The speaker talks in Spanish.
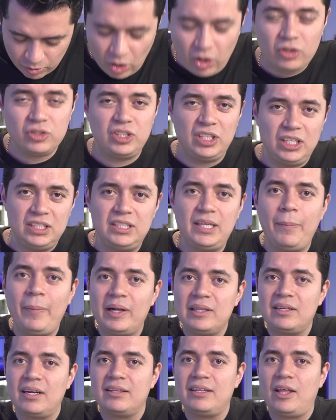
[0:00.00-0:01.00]
No, sí, sí he
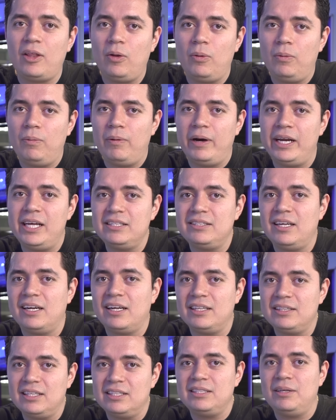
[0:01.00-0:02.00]
maltratado varias
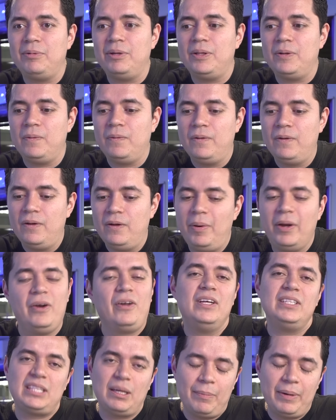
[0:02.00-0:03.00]
tarjetas de video pero
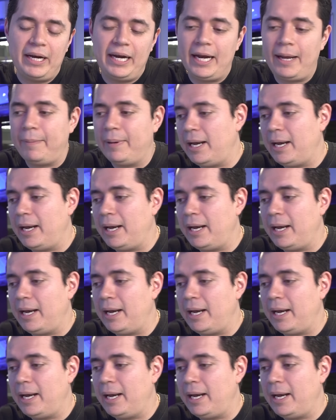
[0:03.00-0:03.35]
no de esta manera,